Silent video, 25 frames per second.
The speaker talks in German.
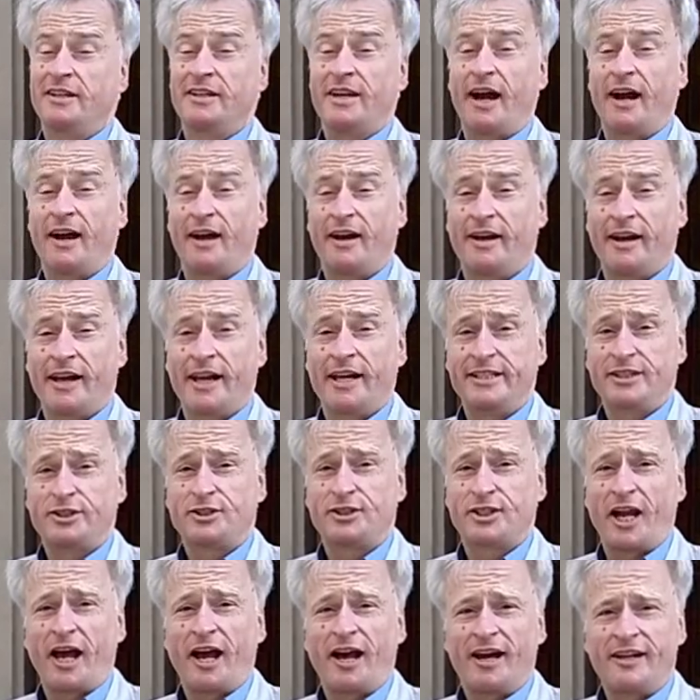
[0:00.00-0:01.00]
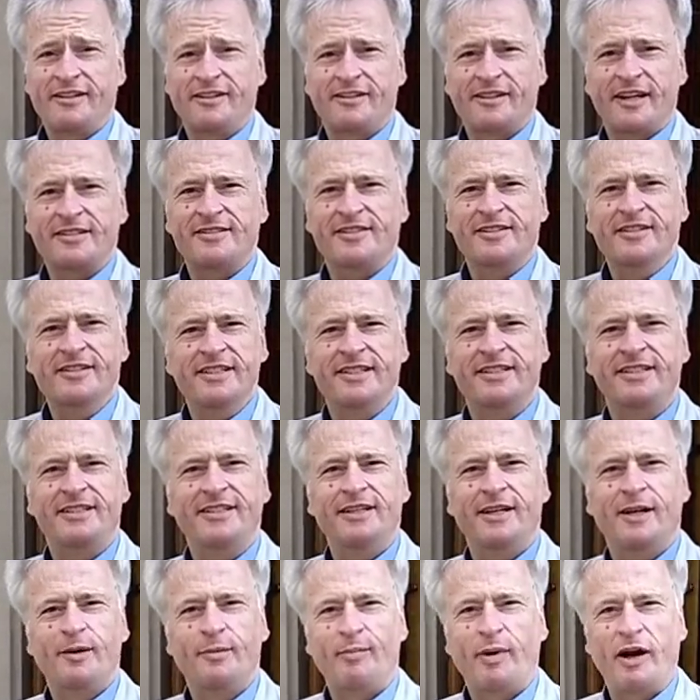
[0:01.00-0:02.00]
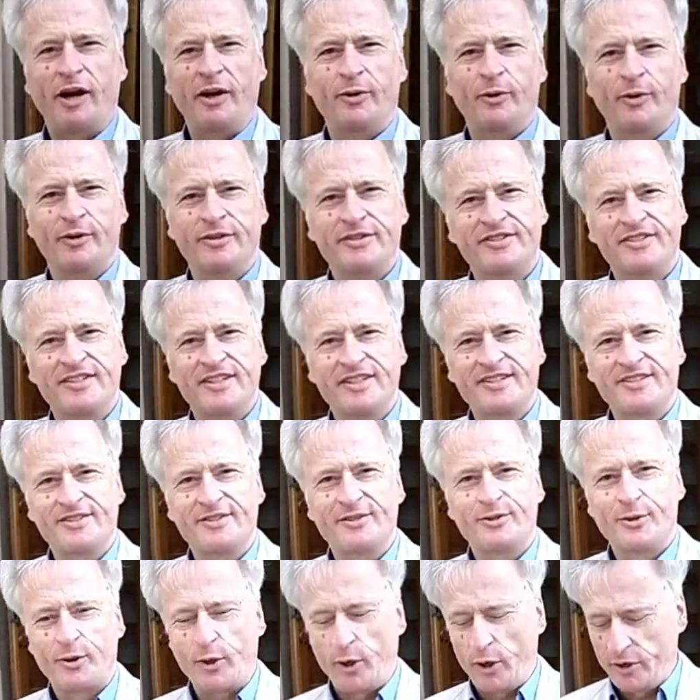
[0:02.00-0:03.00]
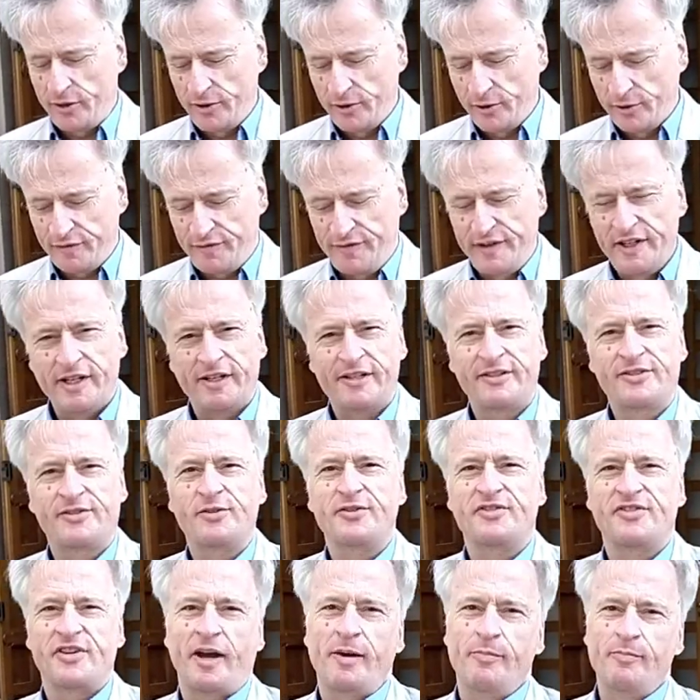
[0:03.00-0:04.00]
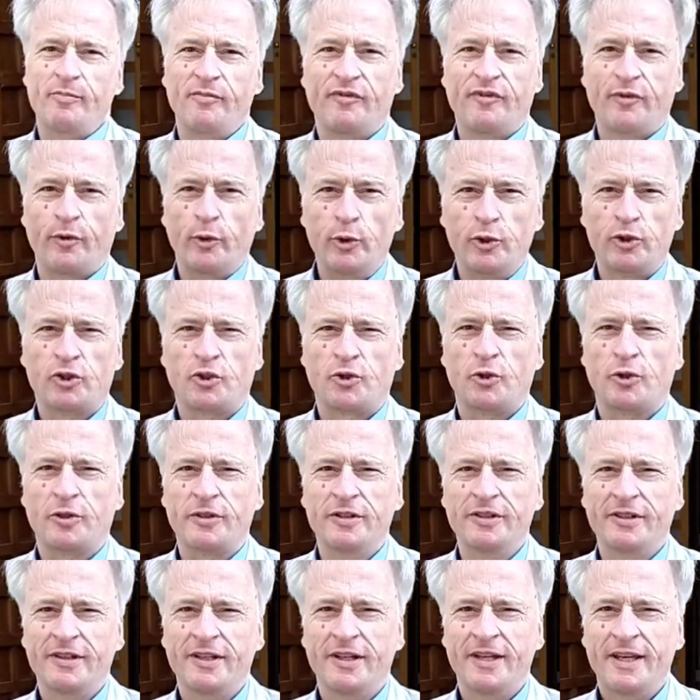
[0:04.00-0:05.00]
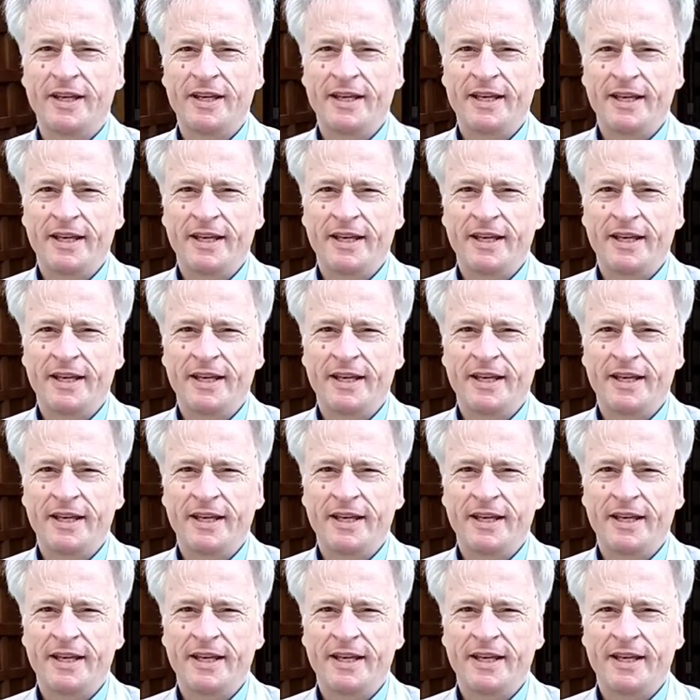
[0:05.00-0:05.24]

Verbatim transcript: Ja, echt schade, dass sie nicht hier bei uns sitzen können und wir zusammen frühstücken.